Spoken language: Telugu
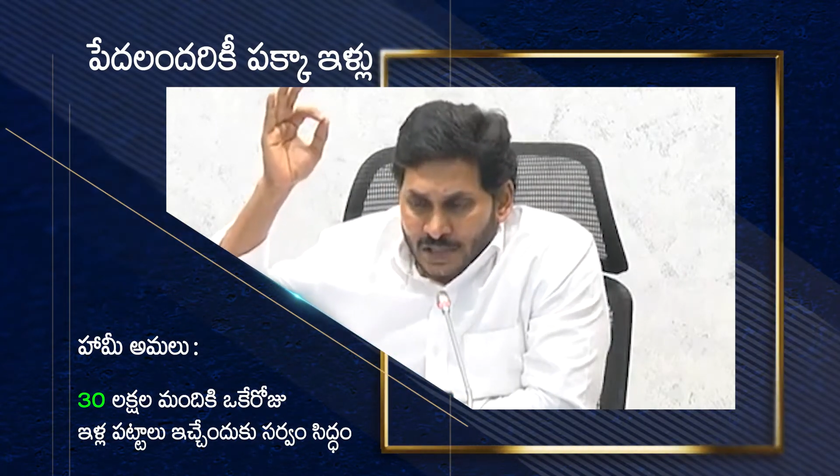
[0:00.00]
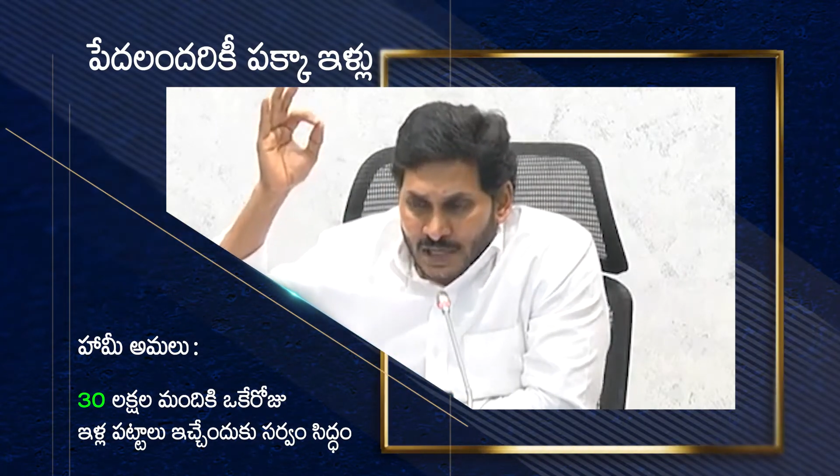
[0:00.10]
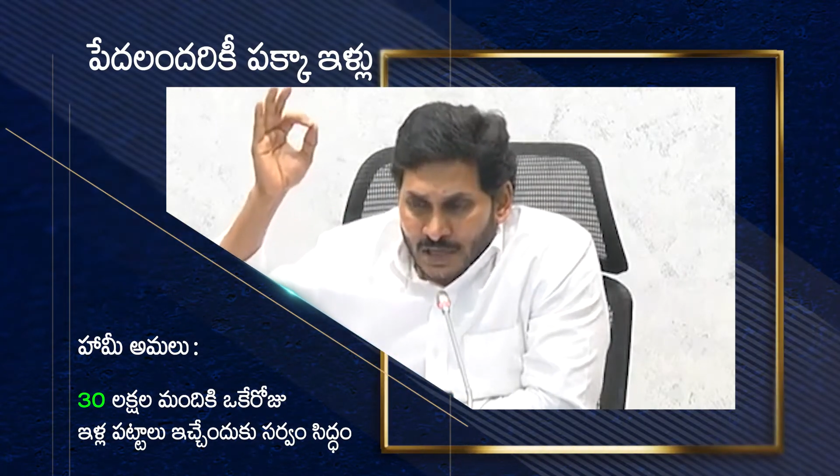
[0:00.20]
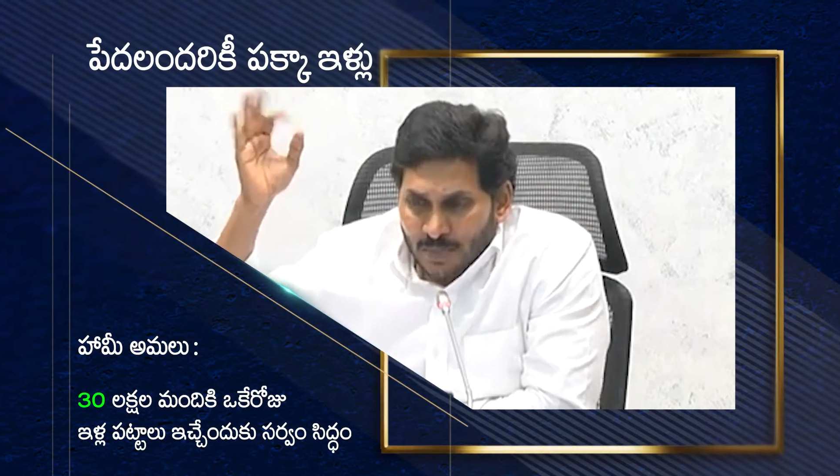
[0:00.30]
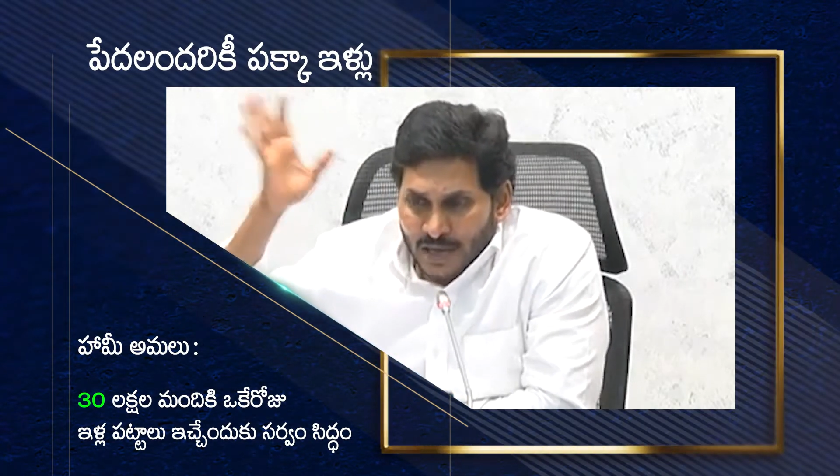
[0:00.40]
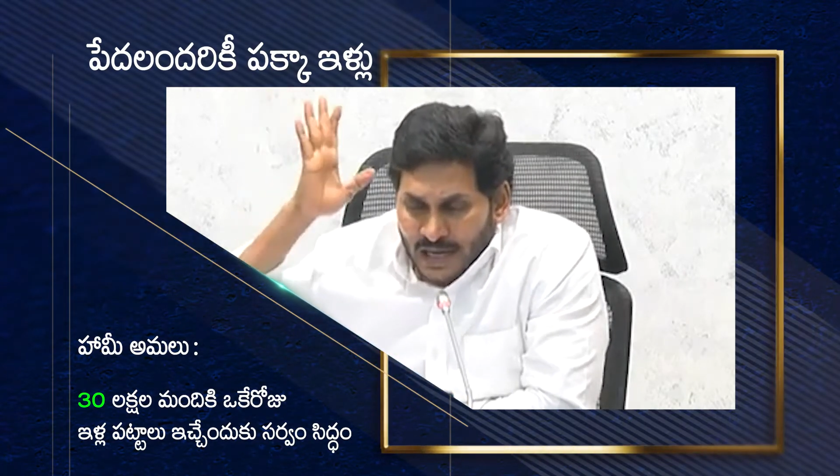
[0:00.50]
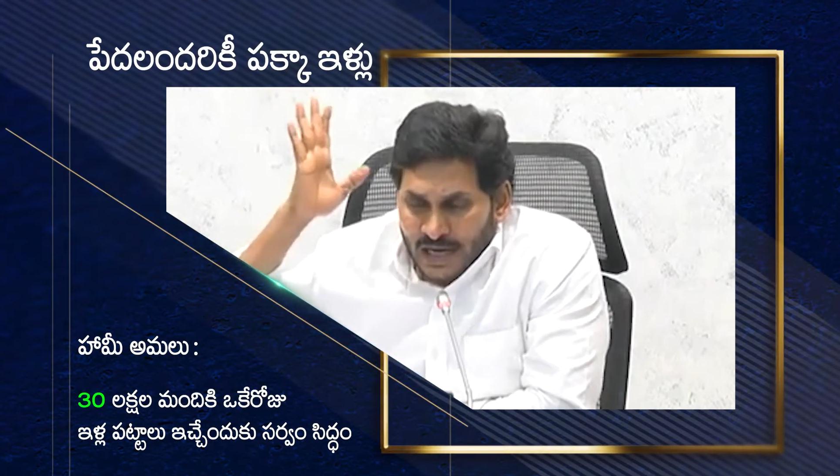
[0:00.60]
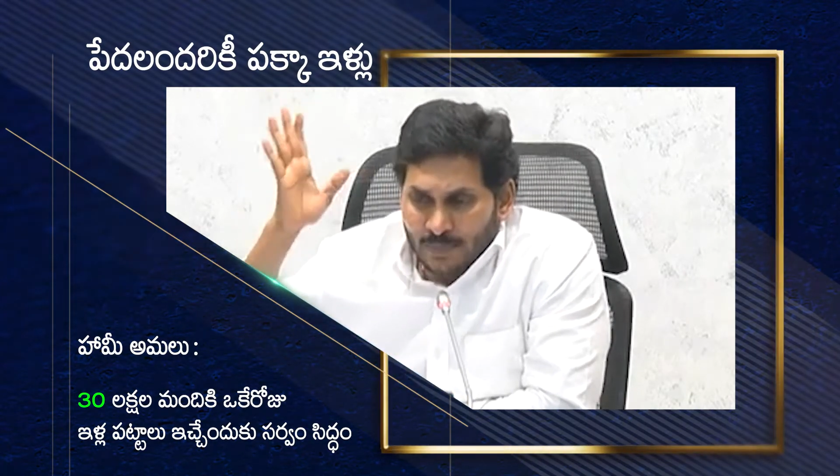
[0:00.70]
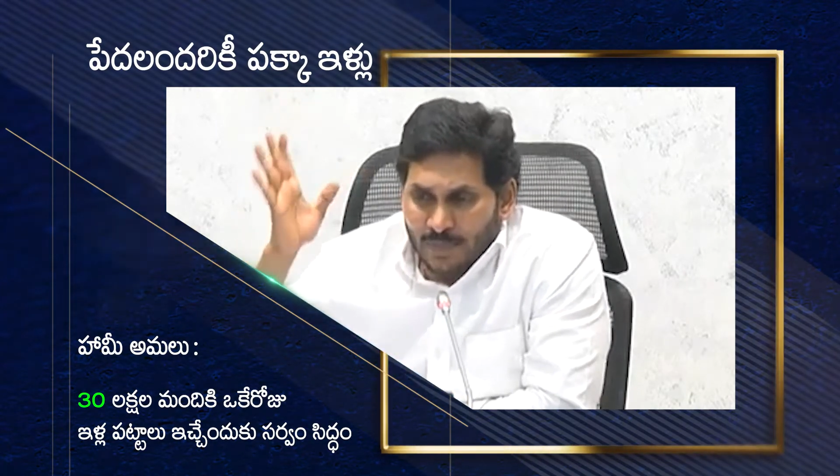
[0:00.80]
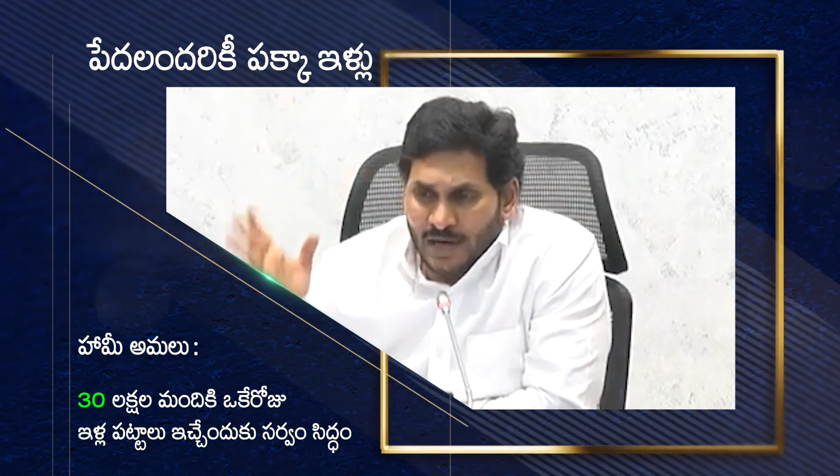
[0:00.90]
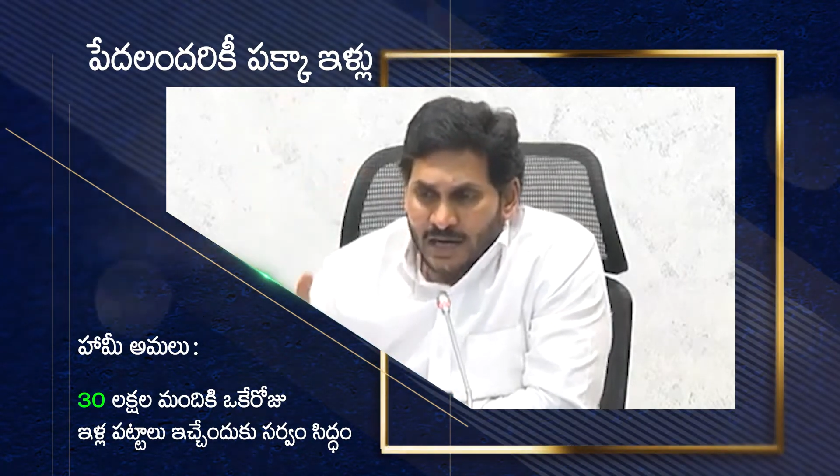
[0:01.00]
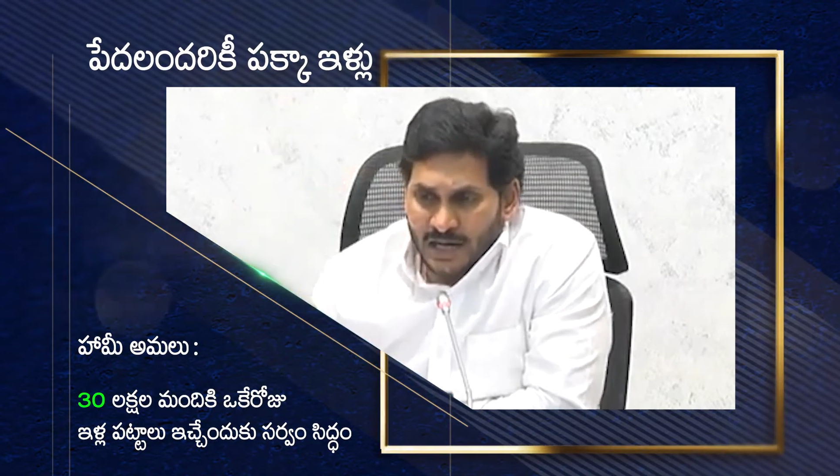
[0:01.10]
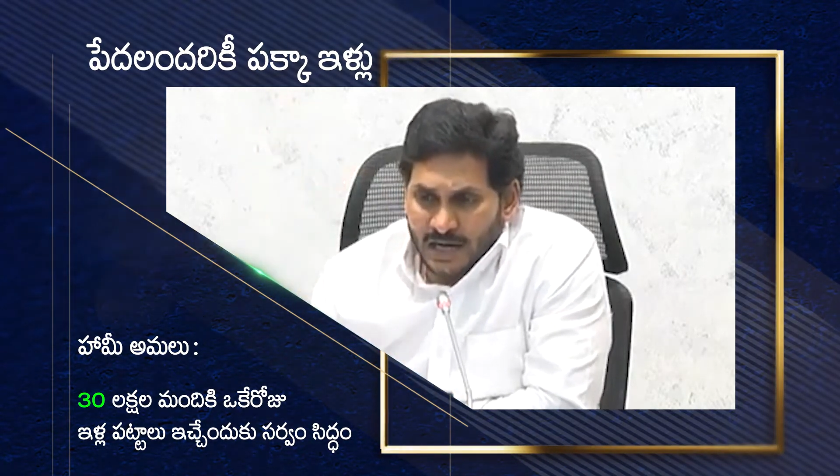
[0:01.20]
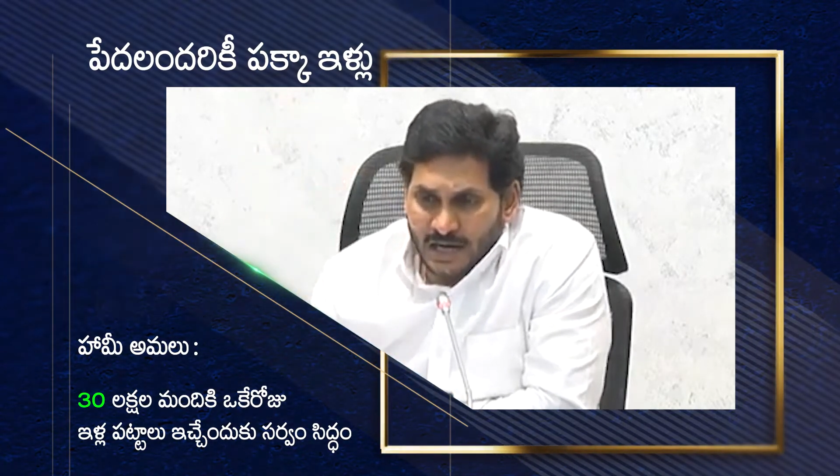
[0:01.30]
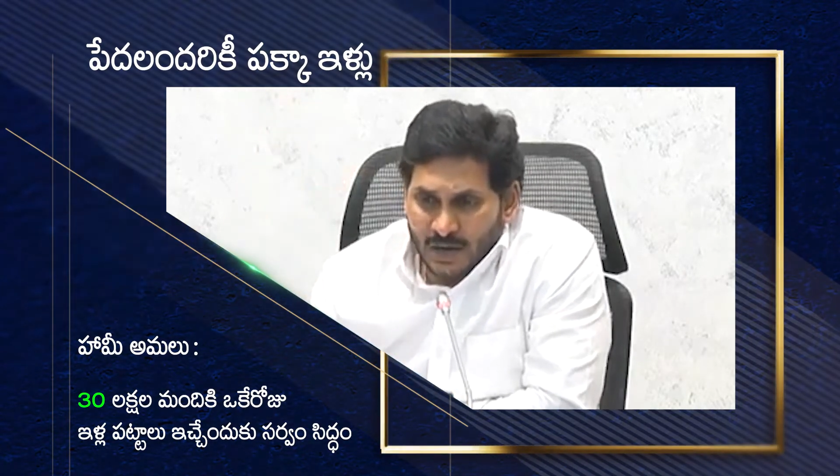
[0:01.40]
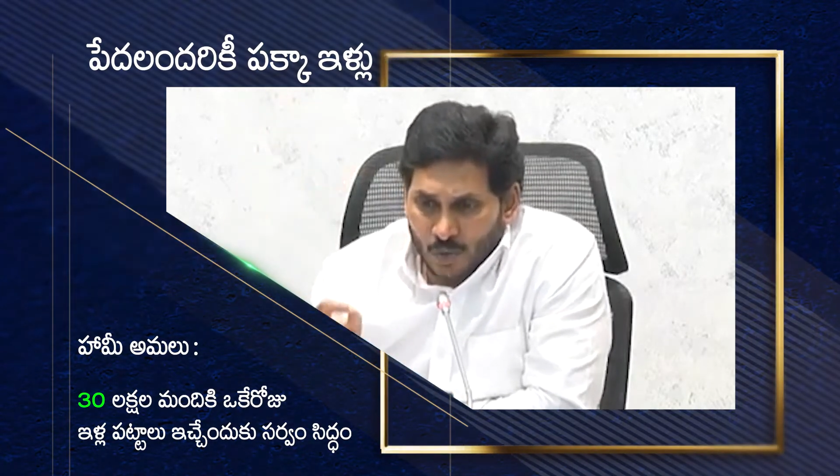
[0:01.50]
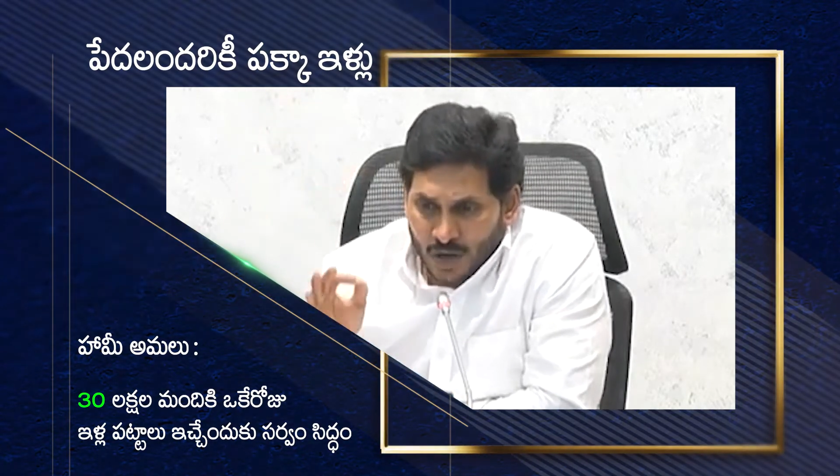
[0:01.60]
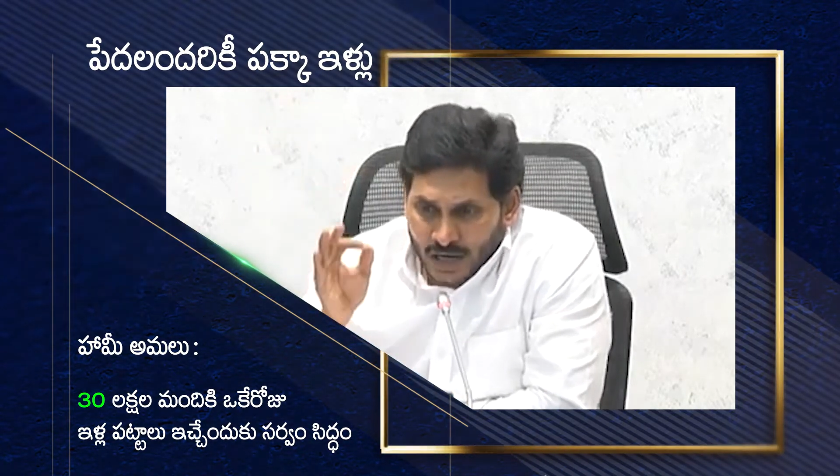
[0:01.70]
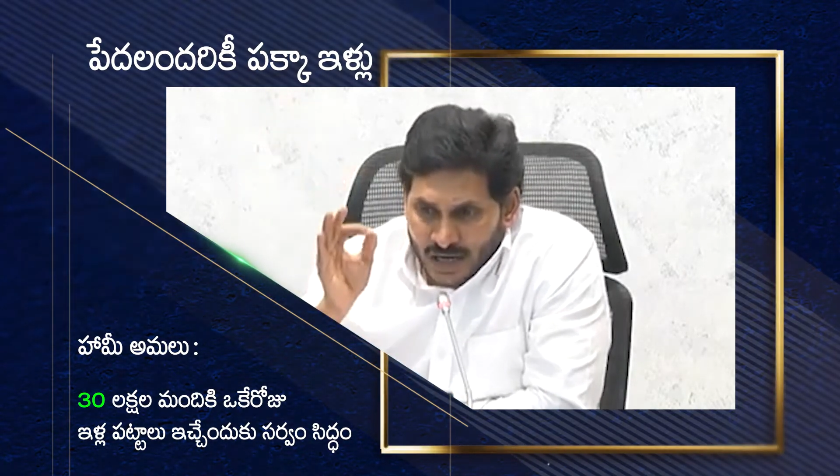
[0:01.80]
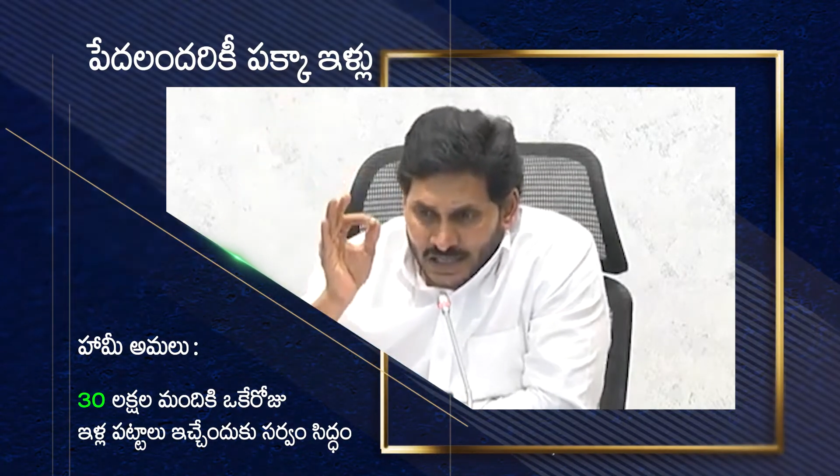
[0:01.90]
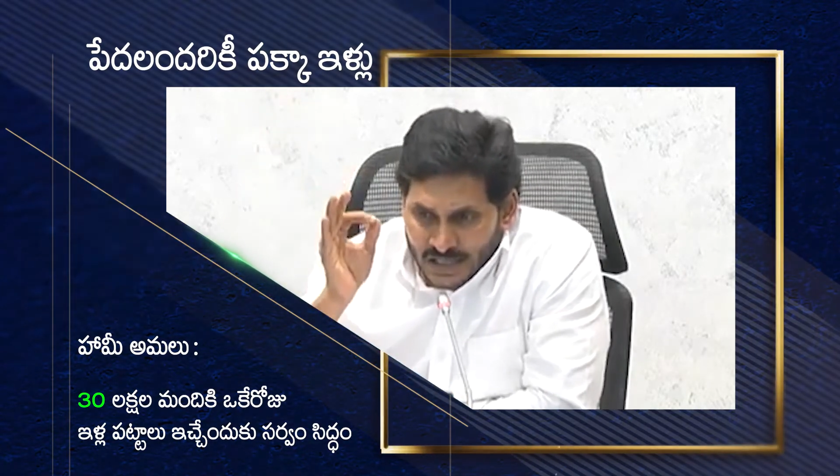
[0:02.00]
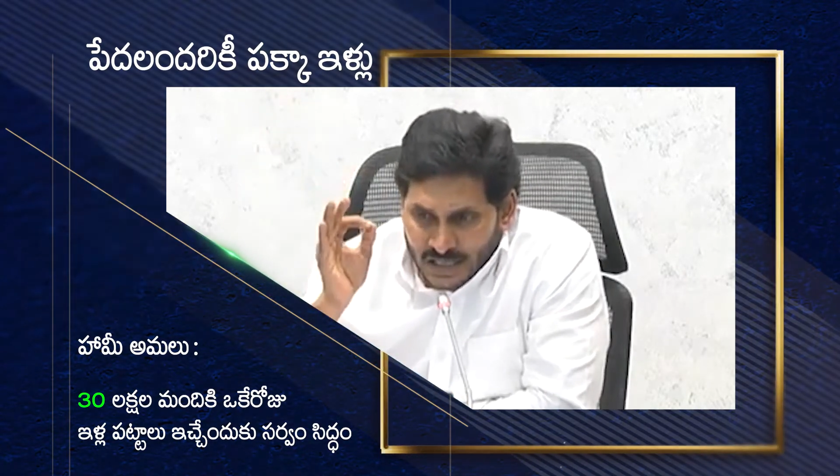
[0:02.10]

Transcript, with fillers: చెయ్యి పైకి లేపండి అని అంటే ఒక్క